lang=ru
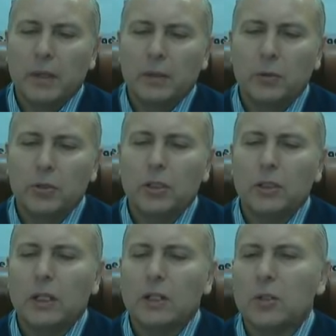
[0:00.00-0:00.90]
Точно
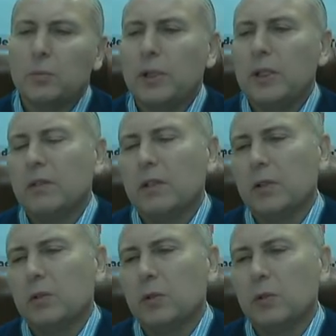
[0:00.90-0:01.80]
так же по
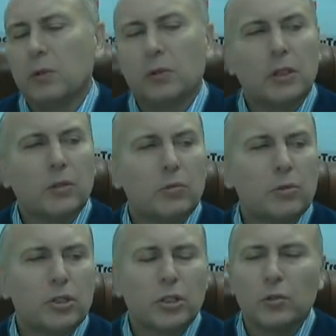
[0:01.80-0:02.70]
евро-доллару
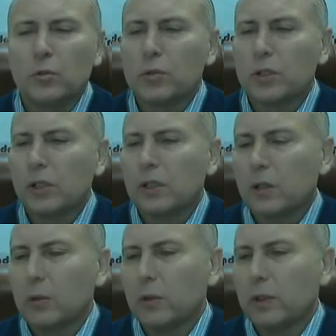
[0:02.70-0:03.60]
такой же узкий
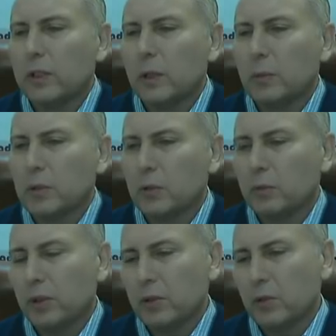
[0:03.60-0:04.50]
торговый диапазон
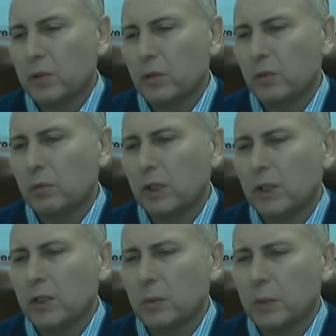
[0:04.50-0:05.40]
присутствует. Мне
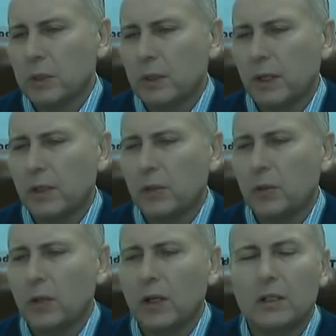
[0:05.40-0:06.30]
кажется, постоять
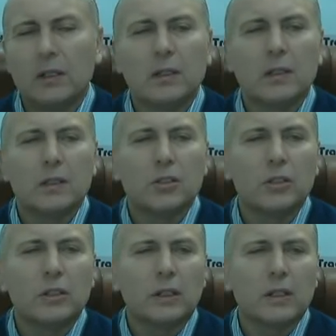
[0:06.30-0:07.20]
до
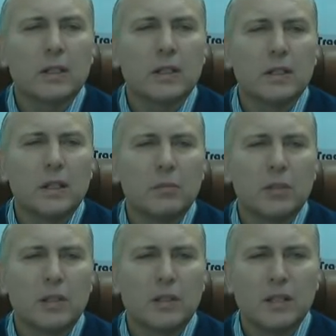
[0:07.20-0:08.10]

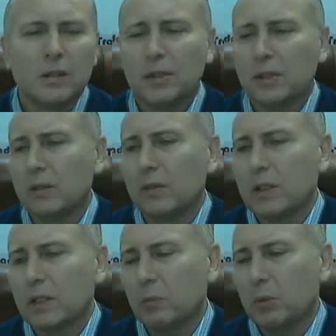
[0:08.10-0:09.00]
1.1477, это
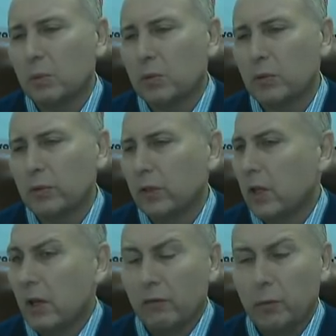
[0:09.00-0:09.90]
20 пипсов,
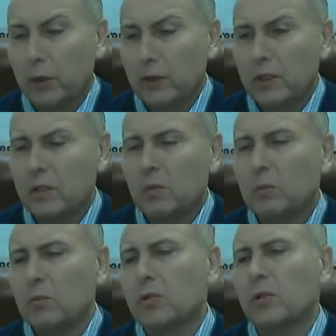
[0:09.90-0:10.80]
вполне себе
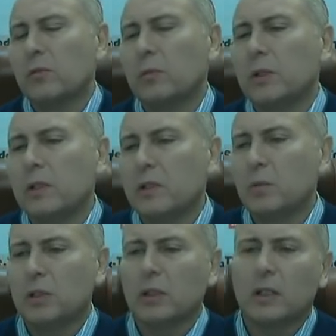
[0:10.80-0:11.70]
можно, вполне
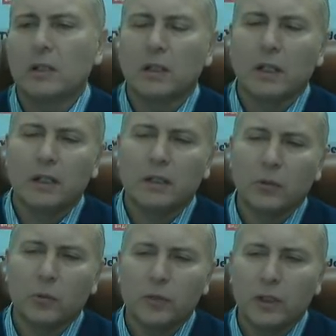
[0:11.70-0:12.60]
себе такая, такая
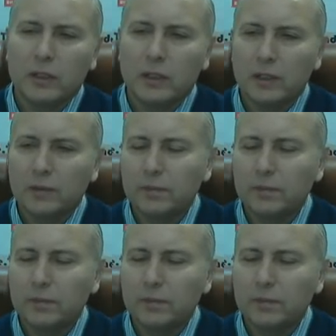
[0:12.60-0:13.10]
торговая идея.